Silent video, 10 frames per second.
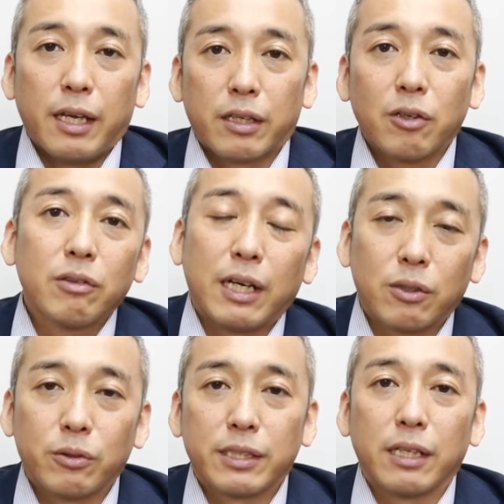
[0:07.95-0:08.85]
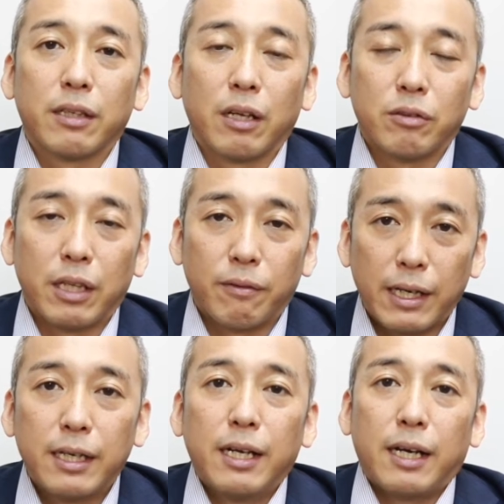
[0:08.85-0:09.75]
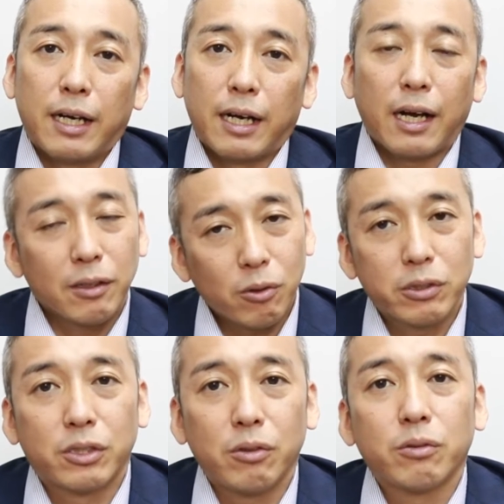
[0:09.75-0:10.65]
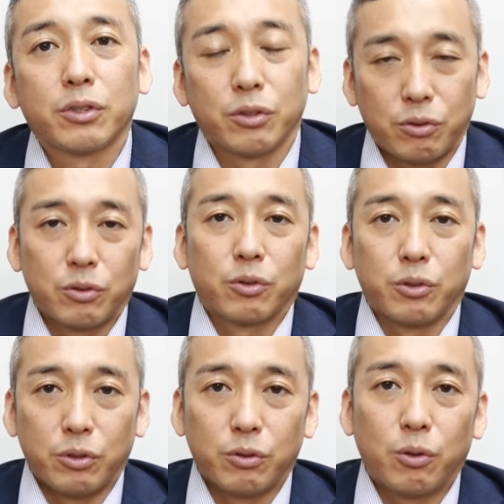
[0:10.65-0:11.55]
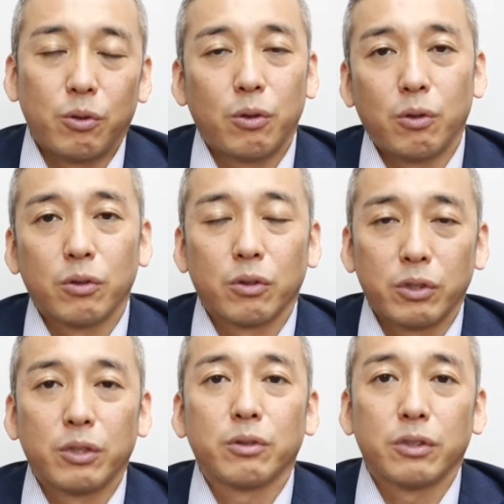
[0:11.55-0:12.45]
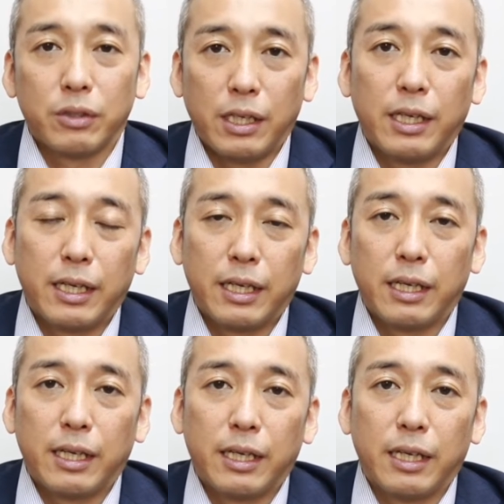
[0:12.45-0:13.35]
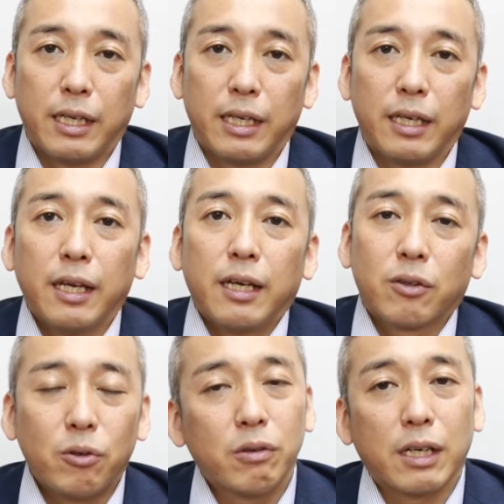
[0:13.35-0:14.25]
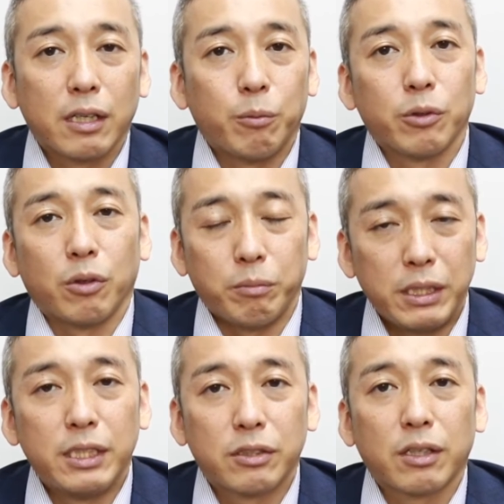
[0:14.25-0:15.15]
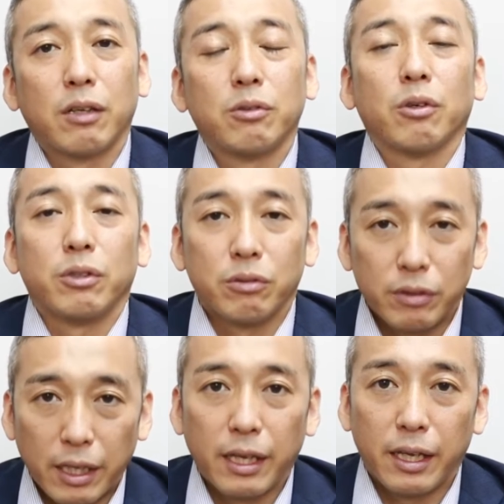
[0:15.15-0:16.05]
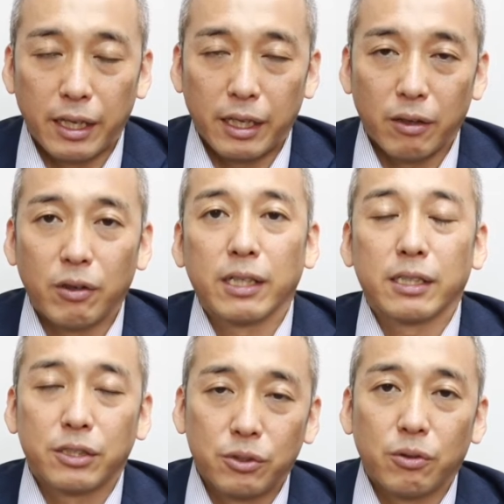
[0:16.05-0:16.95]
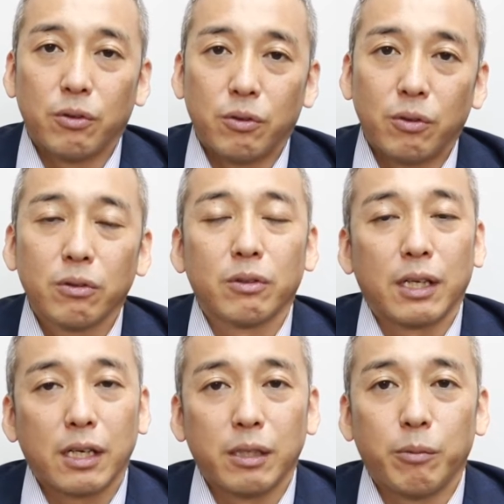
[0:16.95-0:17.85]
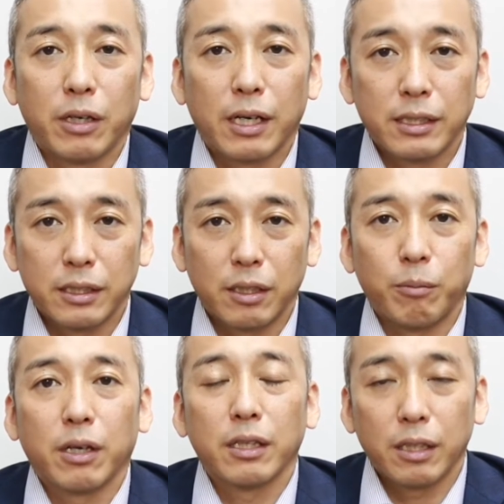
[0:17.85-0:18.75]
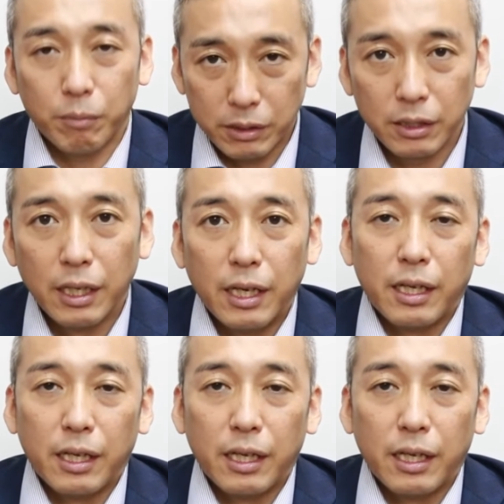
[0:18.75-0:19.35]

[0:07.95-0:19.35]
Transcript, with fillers: えー、今日の波動チャンネルでは波動を強くするという方法の一つに、えー高価なものを身につけるというね、えー、お話を本の中でも書かせてもらってます、